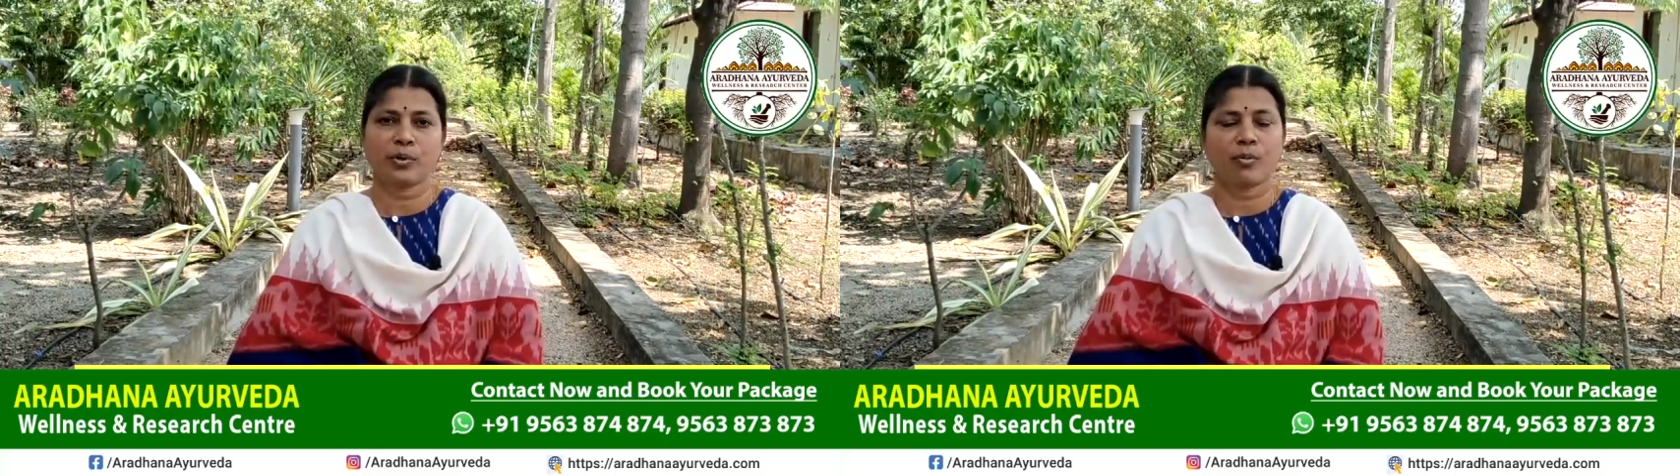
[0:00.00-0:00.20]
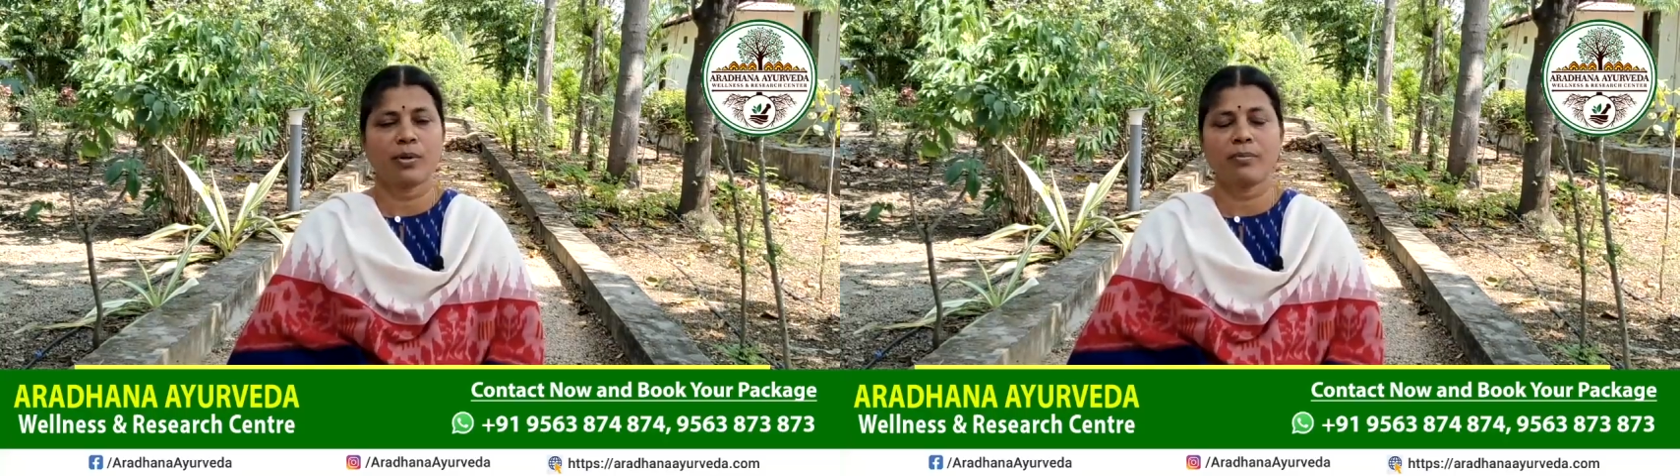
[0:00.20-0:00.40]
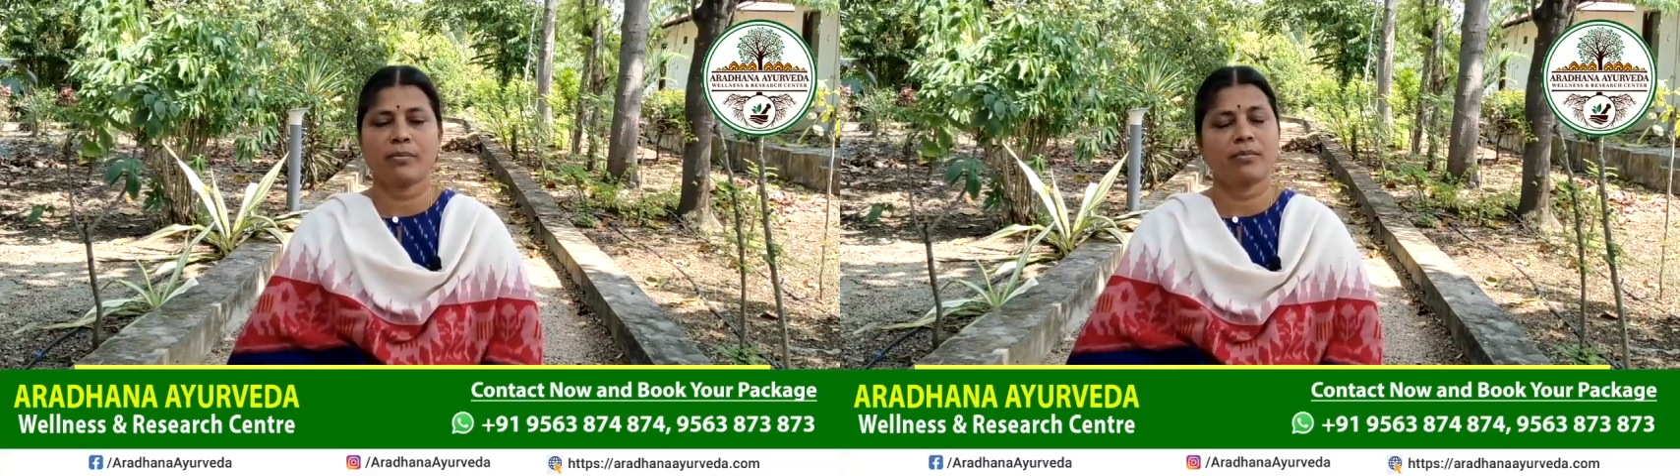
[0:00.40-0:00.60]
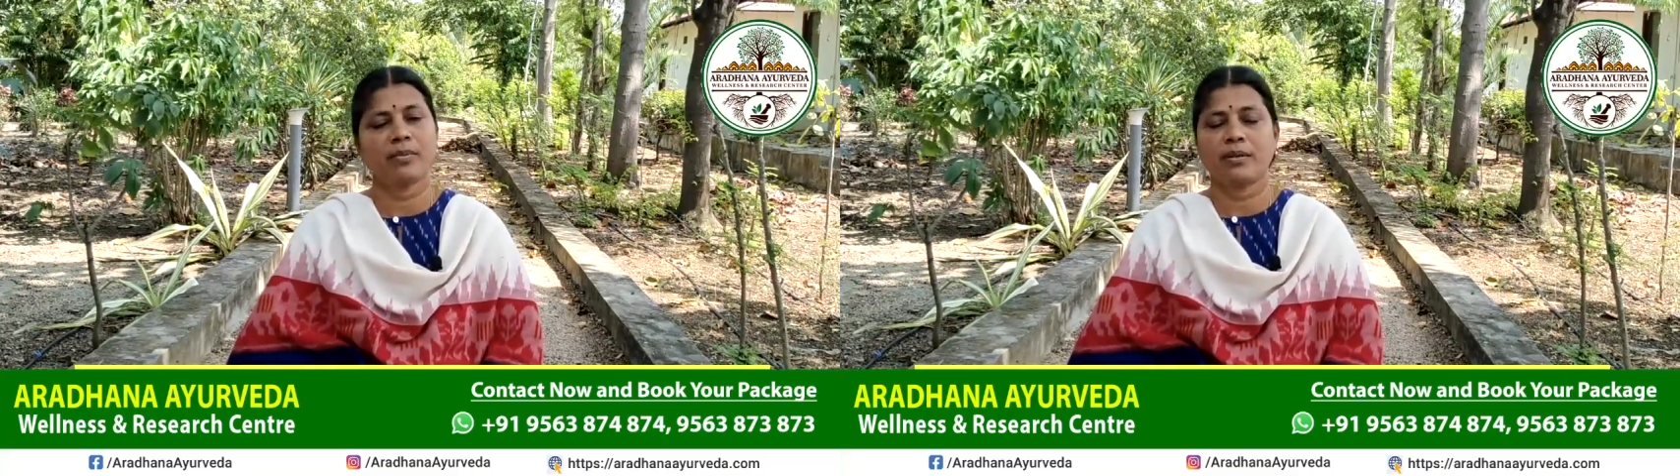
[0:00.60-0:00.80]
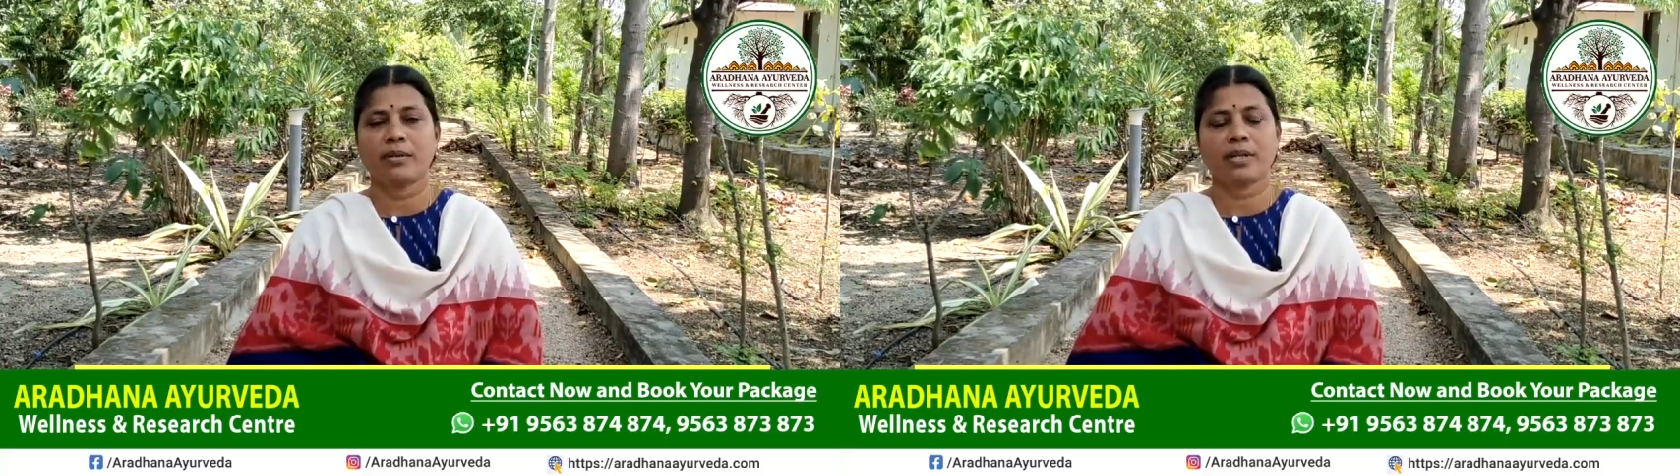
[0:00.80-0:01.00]
ప్రాబ్లం
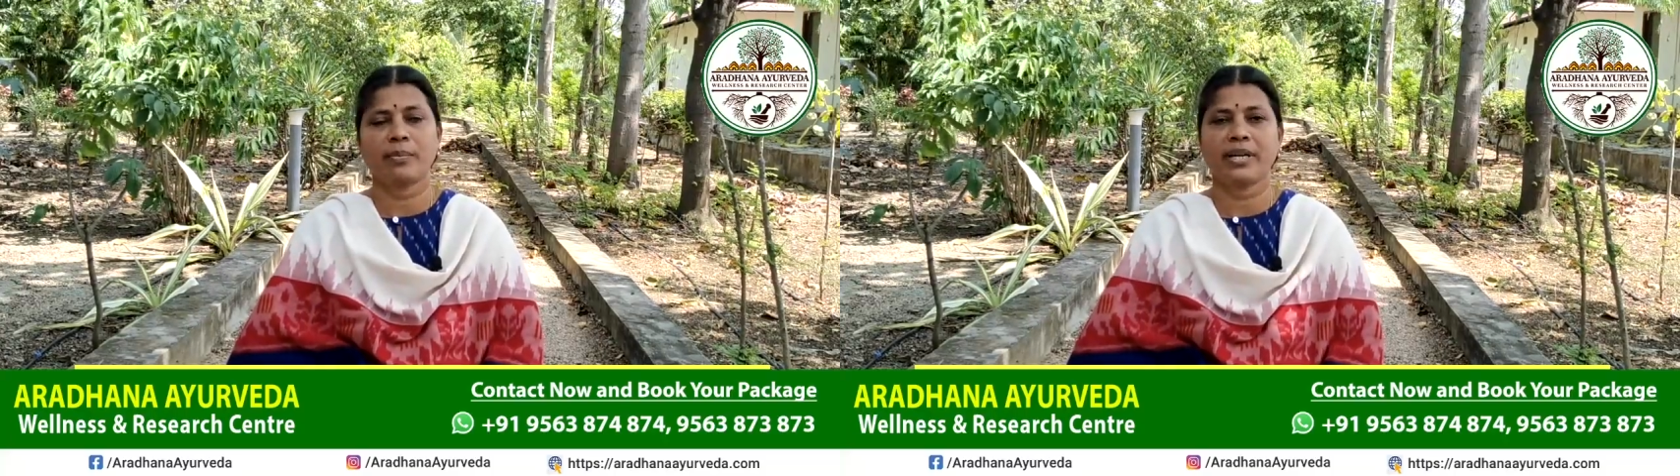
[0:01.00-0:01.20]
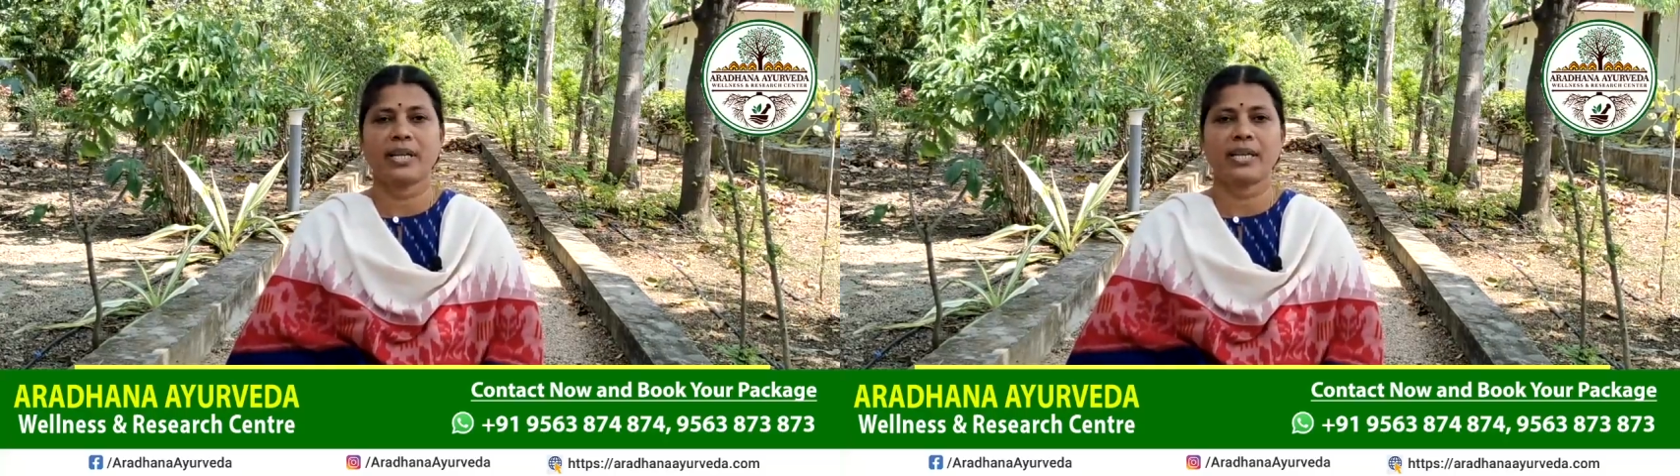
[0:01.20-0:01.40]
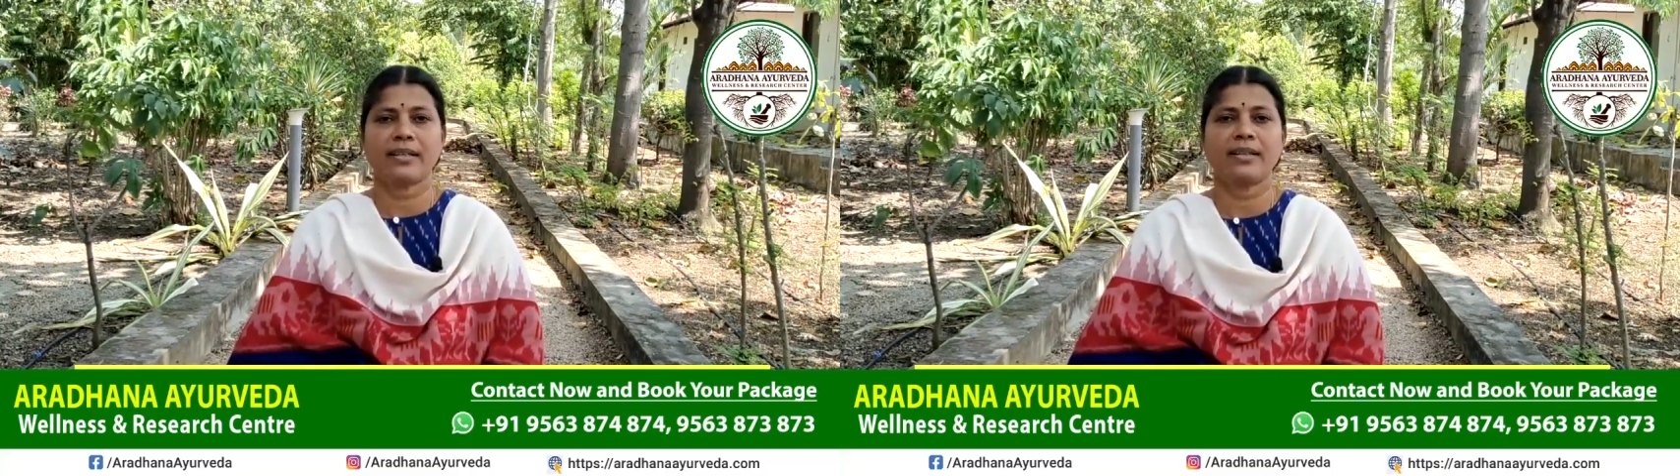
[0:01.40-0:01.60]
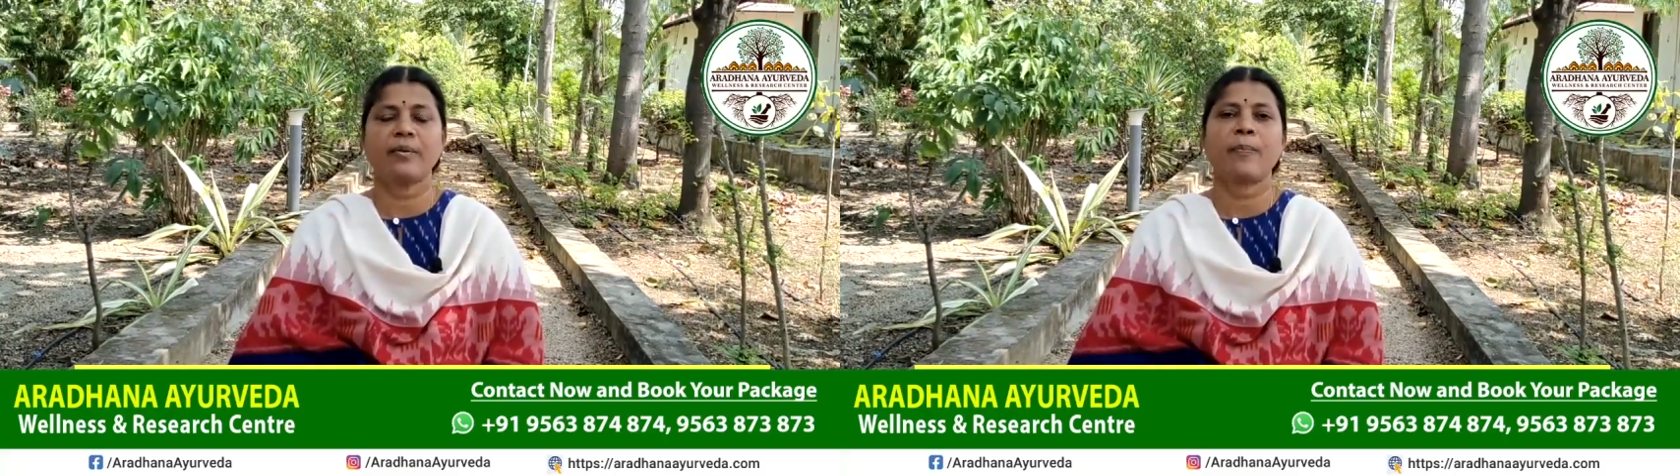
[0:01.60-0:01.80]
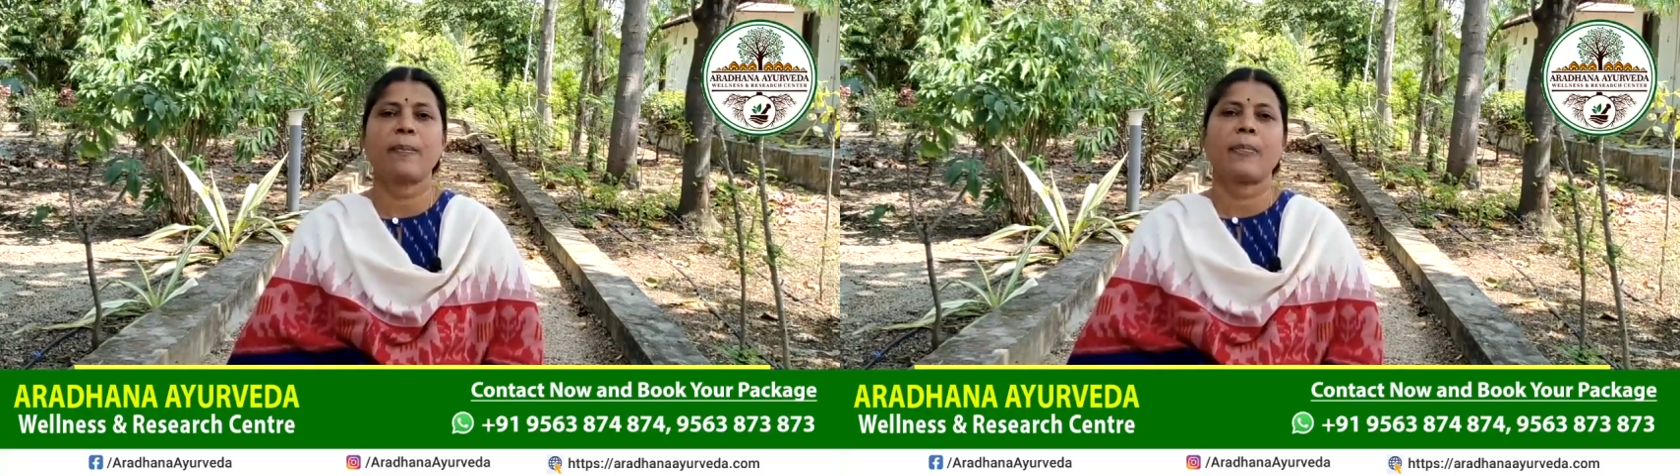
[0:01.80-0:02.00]
రిపీట్ అయ్యేది